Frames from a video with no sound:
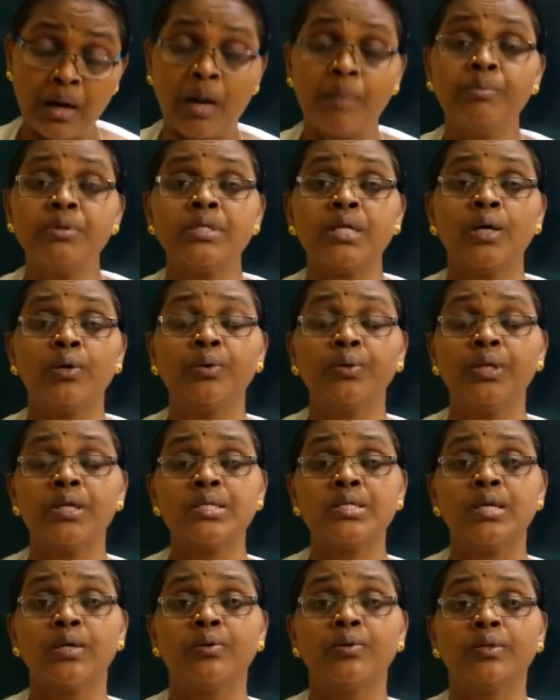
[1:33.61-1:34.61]
அன்பு சகோதர
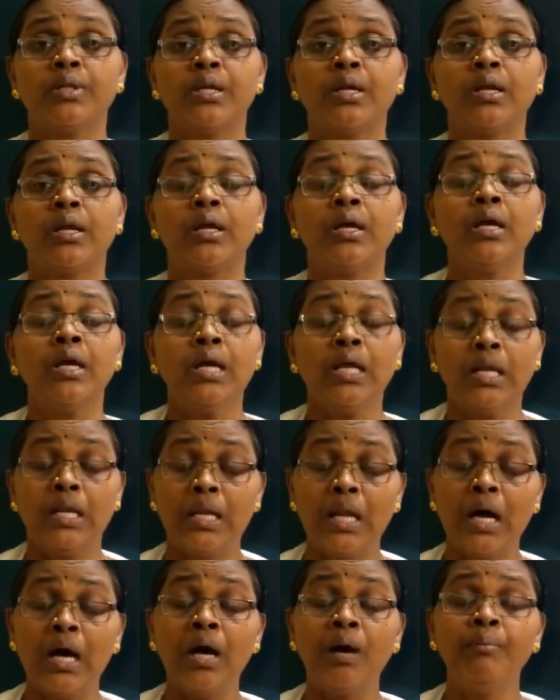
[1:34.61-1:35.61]
சகோதரிகளே
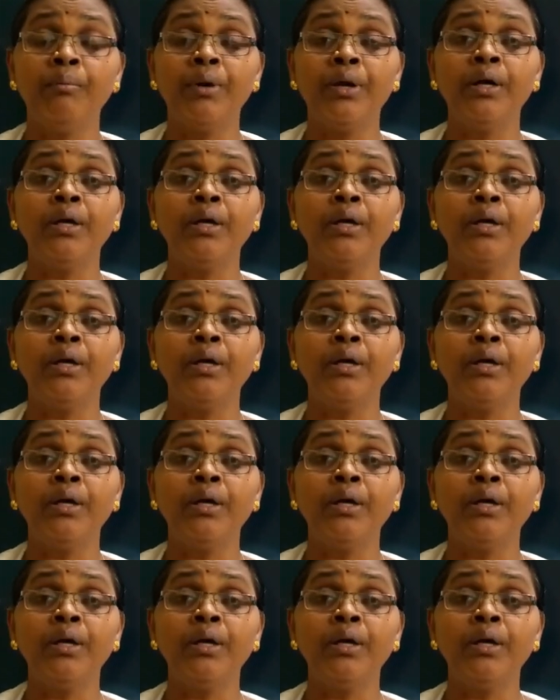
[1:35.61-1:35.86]
நாம